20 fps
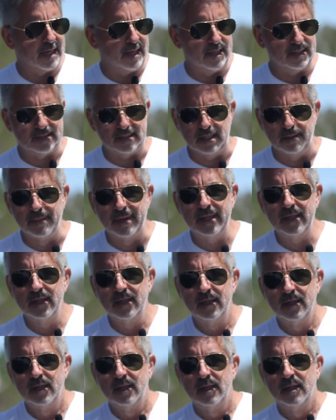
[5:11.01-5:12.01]
a decirme
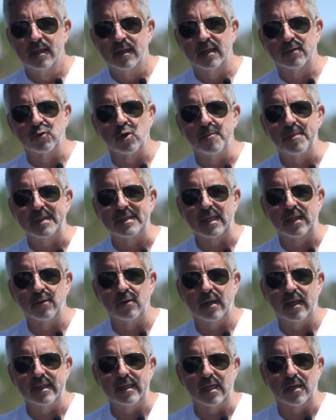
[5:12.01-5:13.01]
que estoy
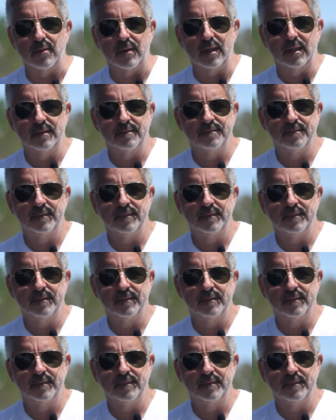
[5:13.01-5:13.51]
pisando la hierba.